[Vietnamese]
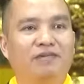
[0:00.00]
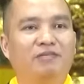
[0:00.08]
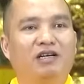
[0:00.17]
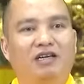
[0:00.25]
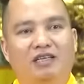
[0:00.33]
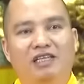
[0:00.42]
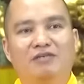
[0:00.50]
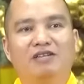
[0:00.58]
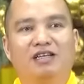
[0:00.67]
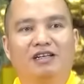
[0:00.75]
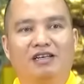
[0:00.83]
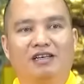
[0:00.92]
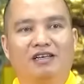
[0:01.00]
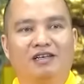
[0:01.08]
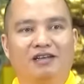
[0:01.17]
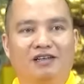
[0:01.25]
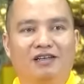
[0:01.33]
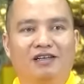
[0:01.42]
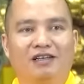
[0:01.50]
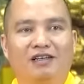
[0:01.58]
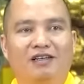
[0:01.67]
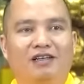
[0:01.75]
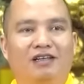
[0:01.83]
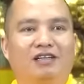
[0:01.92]
nhưng mà ở trong gì?
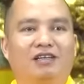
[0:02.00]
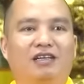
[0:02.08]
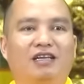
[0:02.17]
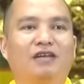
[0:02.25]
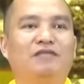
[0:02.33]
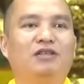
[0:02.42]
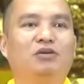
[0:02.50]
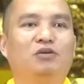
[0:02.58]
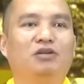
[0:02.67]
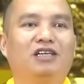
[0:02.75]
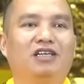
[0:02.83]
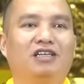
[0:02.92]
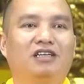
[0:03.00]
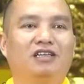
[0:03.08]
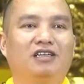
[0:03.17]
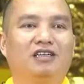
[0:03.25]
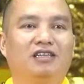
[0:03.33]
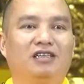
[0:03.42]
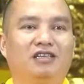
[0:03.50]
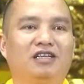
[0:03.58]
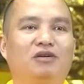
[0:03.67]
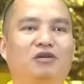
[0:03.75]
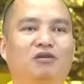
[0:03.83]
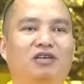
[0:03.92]
Lấy ví dụ như là
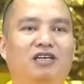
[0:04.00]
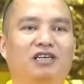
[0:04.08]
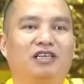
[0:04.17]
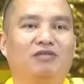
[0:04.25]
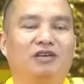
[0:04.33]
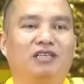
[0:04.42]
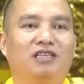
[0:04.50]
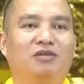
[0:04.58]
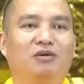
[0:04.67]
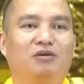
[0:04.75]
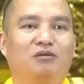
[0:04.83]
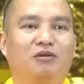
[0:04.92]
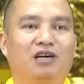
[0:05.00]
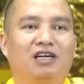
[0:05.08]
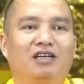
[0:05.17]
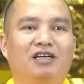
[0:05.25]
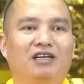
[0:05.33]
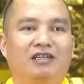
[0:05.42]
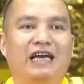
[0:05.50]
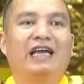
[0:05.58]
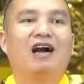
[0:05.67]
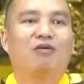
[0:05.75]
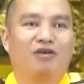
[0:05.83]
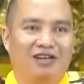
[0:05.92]
trình độ nó ở trong cái trình độ của
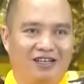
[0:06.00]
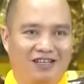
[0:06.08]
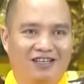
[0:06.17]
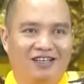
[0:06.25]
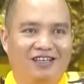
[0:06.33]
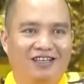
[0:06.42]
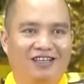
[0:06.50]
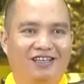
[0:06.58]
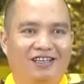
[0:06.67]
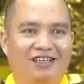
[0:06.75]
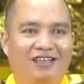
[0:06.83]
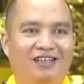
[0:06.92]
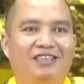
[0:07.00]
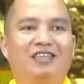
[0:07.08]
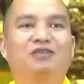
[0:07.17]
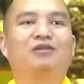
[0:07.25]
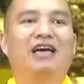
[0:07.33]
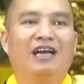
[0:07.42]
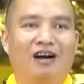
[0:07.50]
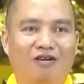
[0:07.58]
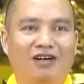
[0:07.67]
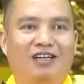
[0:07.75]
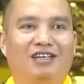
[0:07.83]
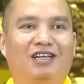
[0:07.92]
đại học, trình độ đại học,
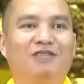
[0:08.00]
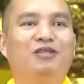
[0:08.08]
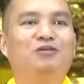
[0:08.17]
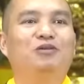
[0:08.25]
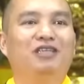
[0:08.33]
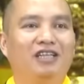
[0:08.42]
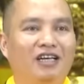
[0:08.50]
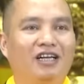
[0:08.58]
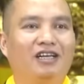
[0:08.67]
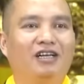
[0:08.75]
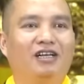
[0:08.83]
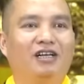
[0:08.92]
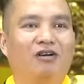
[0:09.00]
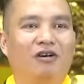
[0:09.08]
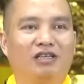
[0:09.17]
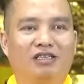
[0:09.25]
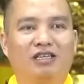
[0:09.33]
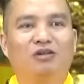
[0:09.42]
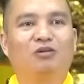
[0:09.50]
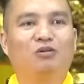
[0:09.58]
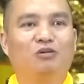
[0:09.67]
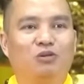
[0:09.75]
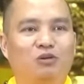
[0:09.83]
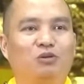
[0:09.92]
lấy ví dụ như thế. Còn trình
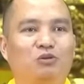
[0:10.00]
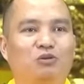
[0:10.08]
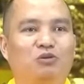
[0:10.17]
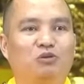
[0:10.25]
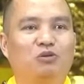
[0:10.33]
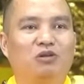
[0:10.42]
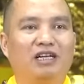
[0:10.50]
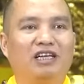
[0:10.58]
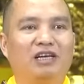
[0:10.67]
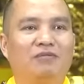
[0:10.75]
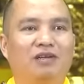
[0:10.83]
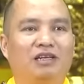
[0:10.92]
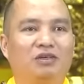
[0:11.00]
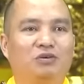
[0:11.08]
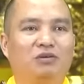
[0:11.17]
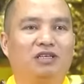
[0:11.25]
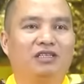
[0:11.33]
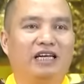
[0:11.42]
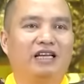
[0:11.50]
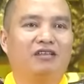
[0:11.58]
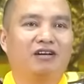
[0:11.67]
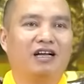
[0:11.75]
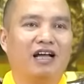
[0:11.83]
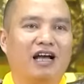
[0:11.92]
độ của chú Lăng Nghiêm là chú để dạy
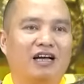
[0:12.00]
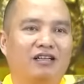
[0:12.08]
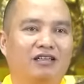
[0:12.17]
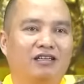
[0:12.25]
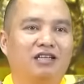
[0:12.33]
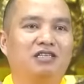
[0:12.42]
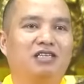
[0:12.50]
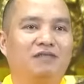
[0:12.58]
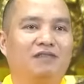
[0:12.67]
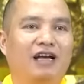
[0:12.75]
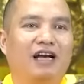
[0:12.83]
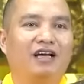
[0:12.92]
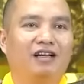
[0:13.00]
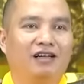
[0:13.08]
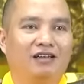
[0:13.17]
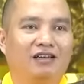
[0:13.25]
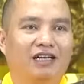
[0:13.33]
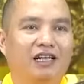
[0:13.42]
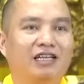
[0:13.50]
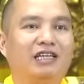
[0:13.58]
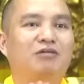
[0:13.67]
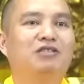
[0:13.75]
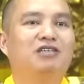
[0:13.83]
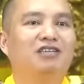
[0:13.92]
cho các hàng tiến sĩ và để lên
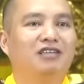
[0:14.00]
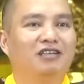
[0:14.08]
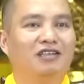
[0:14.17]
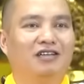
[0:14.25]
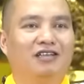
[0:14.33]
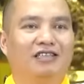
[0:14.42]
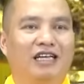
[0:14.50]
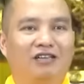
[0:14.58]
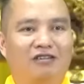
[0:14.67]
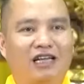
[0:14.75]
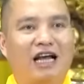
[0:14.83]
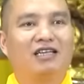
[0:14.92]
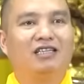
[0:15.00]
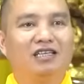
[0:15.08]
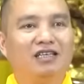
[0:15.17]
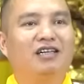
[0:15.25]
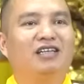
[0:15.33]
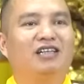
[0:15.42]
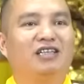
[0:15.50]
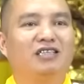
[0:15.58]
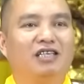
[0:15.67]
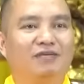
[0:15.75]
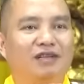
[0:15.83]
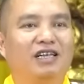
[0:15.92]
giáo sư, dạy cho thạc sĩ lên tiến
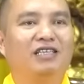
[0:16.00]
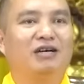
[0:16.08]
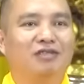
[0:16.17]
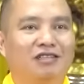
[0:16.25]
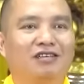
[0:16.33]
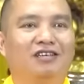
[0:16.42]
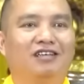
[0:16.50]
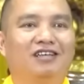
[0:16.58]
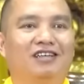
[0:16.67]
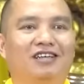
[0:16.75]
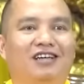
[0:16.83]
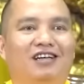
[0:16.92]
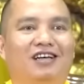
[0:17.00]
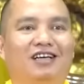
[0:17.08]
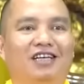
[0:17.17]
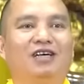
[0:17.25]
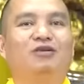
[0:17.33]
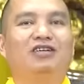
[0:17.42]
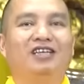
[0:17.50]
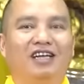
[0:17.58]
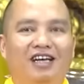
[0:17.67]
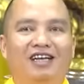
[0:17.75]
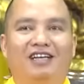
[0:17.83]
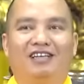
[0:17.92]
sĩ và lên giáo sư, kiểu như
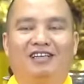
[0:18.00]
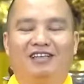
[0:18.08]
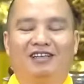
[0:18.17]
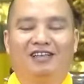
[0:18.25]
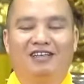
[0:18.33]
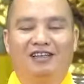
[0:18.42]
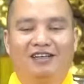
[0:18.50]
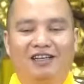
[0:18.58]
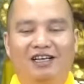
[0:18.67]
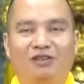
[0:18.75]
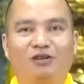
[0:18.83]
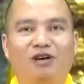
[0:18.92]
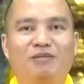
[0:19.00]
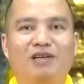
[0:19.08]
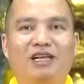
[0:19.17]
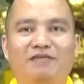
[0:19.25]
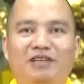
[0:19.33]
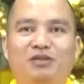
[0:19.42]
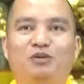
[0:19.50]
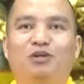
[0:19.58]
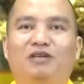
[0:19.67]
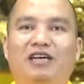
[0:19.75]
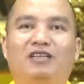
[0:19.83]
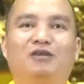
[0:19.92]
thế. Tôi nói mà lấy ví dụ
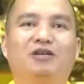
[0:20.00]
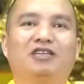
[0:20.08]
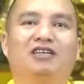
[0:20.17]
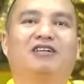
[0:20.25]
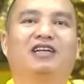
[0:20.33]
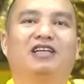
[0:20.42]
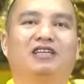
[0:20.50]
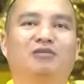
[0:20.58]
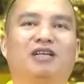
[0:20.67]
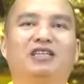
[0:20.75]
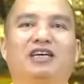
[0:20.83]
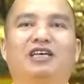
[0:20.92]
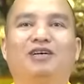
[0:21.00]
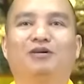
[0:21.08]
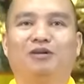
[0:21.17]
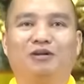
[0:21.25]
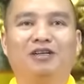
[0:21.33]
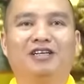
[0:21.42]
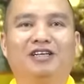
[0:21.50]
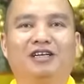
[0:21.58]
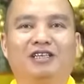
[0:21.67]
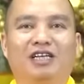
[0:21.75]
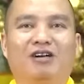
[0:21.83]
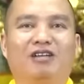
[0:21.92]
như vậy thôi, chứ còn để chúng ta dễ hiểu thôi.
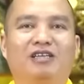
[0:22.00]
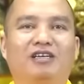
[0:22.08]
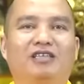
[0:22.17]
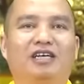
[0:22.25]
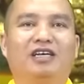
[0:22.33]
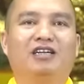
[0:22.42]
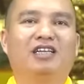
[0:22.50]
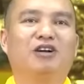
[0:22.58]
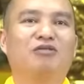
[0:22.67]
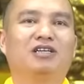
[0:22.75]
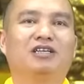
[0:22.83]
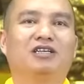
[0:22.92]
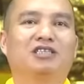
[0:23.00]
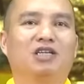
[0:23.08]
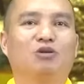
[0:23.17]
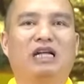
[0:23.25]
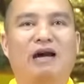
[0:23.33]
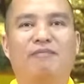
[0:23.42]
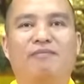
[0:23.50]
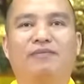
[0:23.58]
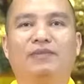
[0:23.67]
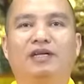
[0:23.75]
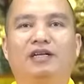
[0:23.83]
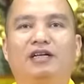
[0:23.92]
Chứ còn thực tế ở trong gì sâu
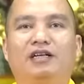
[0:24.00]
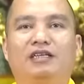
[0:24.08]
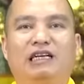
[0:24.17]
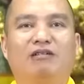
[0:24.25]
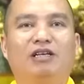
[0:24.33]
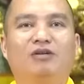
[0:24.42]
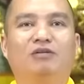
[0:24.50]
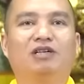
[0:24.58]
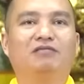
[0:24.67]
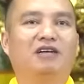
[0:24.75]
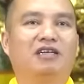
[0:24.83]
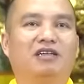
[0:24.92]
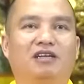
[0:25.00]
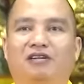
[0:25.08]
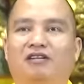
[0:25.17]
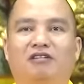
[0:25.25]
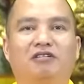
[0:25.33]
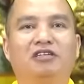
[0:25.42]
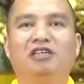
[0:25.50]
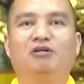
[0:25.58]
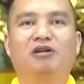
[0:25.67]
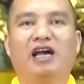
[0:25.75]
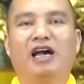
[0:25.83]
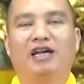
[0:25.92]
thẳm giáo lý của Đức Phật đó, nó có
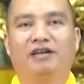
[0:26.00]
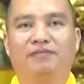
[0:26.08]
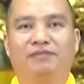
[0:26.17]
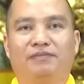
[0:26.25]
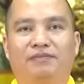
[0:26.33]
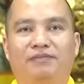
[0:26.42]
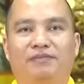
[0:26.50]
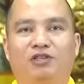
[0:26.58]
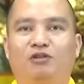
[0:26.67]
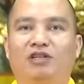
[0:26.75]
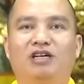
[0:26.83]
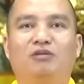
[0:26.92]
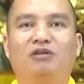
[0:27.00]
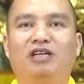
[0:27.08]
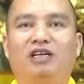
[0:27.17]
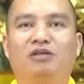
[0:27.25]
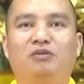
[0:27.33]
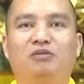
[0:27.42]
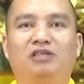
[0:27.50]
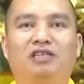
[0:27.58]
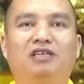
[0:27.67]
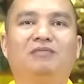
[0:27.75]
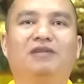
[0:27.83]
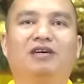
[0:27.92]
nhiều cái chúng ta không thể dùng
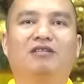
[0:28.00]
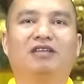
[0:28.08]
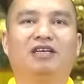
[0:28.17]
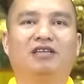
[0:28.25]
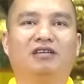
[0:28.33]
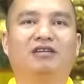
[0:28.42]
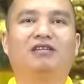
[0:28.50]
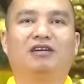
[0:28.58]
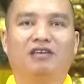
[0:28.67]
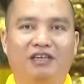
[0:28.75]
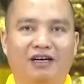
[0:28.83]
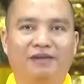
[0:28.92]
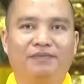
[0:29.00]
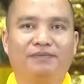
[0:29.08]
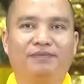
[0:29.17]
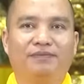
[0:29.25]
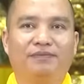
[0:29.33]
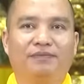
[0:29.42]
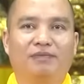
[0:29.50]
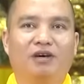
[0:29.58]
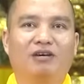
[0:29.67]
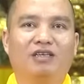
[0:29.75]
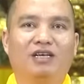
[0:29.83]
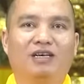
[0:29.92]
trí mà có thể tưởng tượng được, mà
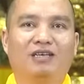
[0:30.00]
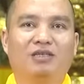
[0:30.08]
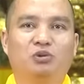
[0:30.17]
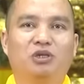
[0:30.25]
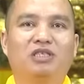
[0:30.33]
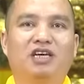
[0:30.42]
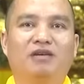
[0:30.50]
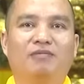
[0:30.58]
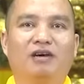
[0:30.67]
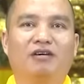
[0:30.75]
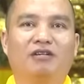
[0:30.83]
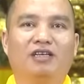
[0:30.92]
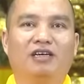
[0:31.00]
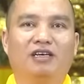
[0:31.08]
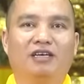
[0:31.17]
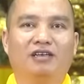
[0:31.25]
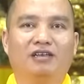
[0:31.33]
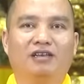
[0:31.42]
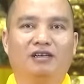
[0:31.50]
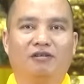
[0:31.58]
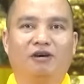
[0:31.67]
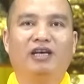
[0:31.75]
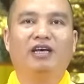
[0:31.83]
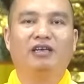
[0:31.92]
có thể suy diễn, mà có thể
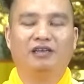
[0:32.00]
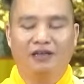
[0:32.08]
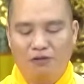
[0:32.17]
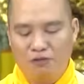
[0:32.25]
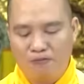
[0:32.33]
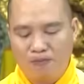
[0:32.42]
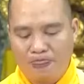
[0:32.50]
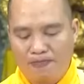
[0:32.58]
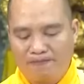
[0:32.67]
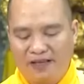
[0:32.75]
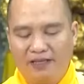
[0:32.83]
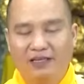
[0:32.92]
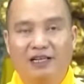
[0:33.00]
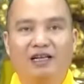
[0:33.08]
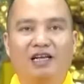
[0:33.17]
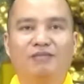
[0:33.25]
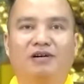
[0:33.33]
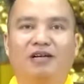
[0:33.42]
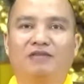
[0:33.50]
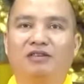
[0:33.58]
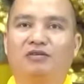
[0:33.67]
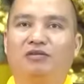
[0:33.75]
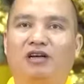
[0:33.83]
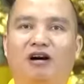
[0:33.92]
nói hết được đâu. Đấy chỉ là lấy một cái ví
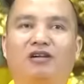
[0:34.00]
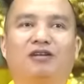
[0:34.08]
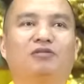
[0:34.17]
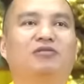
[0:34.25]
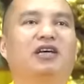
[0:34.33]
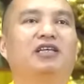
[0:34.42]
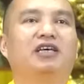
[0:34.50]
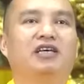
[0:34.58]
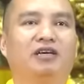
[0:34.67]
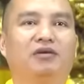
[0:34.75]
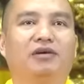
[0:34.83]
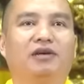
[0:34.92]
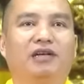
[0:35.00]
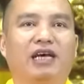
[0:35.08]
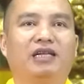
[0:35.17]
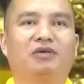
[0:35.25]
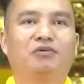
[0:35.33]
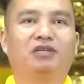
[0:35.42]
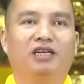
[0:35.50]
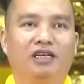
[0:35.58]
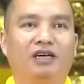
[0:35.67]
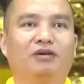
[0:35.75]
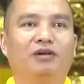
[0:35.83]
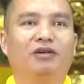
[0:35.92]
dụ nhỏ cho chúng ta dễ hiểu, đại chúng dễ
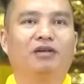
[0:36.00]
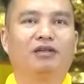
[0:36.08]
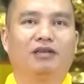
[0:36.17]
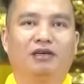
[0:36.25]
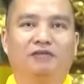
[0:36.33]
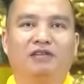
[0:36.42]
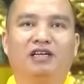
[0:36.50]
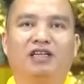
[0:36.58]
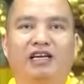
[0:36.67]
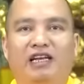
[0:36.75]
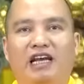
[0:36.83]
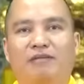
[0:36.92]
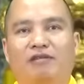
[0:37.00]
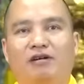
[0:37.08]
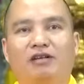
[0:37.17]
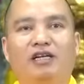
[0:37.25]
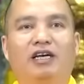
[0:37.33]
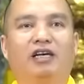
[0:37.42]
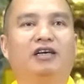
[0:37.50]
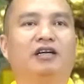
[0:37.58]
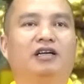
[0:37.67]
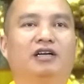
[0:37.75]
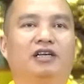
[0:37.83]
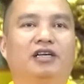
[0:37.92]
hiểu. Từ phương tiện này mà có thể
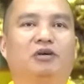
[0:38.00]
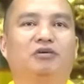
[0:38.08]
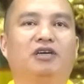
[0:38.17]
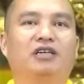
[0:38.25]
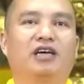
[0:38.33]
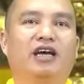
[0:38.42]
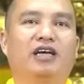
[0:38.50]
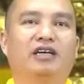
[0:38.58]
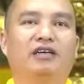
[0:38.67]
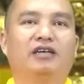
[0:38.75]
hiểu được cái